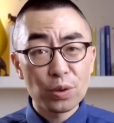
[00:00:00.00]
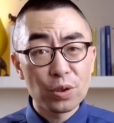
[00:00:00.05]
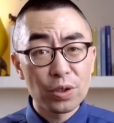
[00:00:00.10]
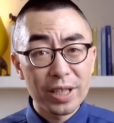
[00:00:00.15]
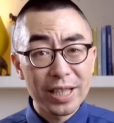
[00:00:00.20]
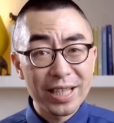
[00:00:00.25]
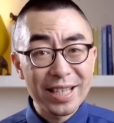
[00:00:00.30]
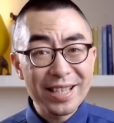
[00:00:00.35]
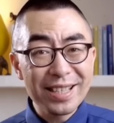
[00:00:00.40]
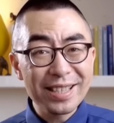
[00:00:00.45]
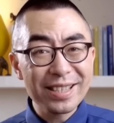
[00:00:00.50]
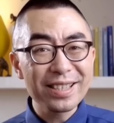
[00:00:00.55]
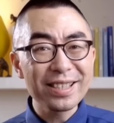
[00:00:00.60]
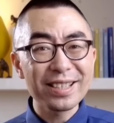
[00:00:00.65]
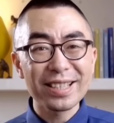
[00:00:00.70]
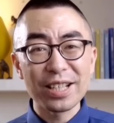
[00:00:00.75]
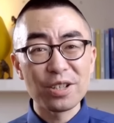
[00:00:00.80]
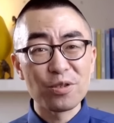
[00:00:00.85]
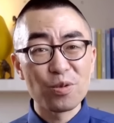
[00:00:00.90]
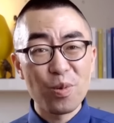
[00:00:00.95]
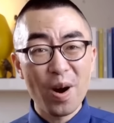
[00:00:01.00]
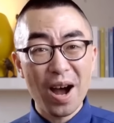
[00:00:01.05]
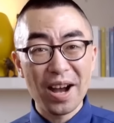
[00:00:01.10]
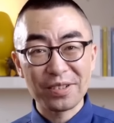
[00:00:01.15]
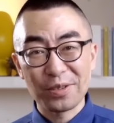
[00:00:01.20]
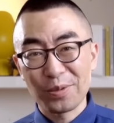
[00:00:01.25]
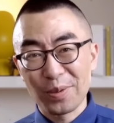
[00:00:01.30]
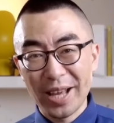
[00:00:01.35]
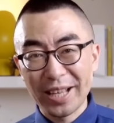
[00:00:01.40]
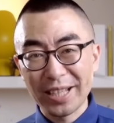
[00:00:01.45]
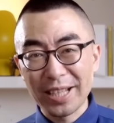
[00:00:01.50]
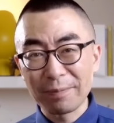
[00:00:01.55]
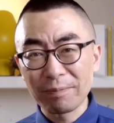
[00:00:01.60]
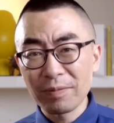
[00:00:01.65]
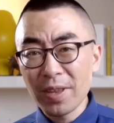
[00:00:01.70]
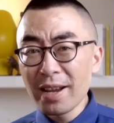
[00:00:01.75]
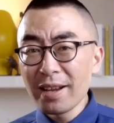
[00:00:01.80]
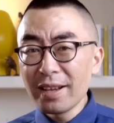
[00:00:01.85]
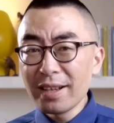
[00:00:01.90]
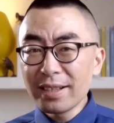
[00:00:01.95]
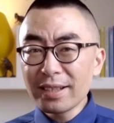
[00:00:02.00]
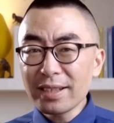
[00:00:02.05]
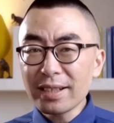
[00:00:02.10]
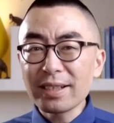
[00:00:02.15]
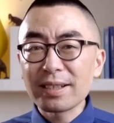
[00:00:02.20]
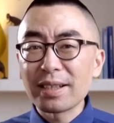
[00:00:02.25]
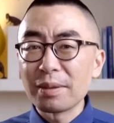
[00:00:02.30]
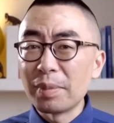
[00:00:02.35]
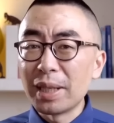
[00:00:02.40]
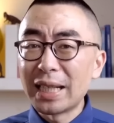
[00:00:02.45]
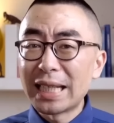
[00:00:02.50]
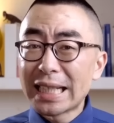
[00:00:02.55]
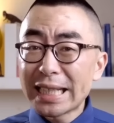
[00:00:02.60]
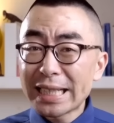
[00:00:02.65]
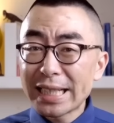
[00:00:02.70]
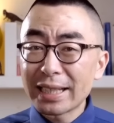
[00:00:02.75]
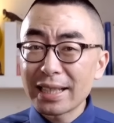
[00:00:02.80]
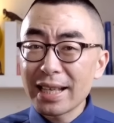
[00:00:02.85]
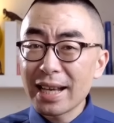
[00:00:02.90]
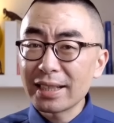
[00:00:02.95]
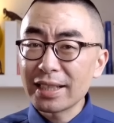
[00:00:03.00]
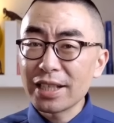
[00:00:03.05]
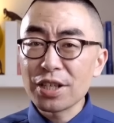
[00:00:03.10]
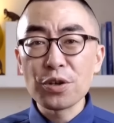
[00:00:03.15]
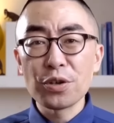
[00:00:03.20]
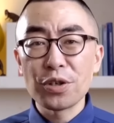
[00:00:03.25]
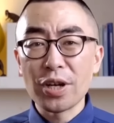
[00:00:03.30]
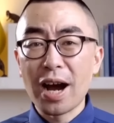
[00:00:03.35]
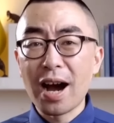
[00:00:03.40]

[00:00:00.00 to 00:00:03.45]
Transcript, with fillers: 不是一次性挖出来的。 这个怎么理解呢？你就